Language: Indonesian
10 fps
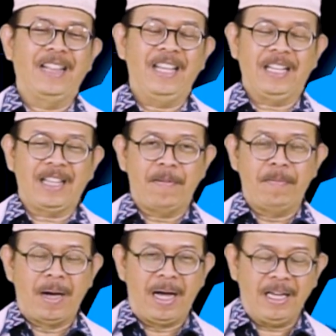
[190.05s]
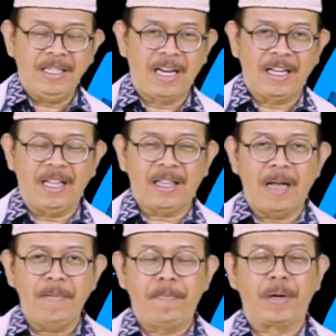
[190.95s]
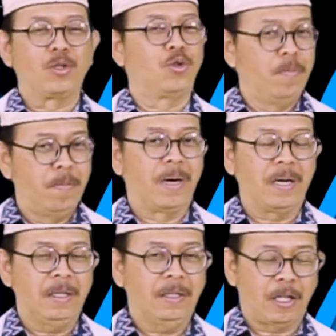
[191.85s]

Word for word: Nanti kita bahas dan kita bersumber